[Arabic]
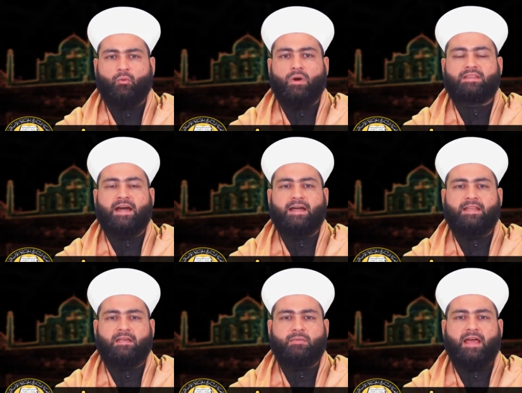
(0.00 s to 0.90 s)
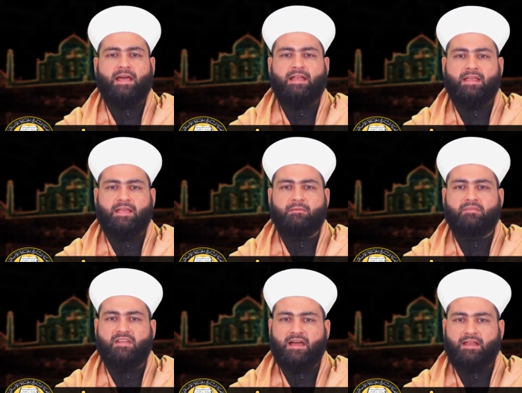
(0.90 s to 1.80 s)
وتعليم
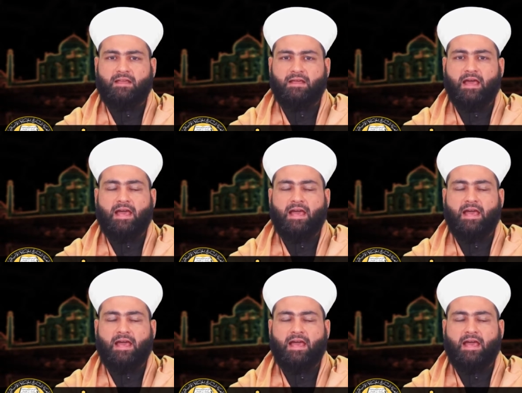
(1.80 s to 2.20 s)
أهليهم ذلك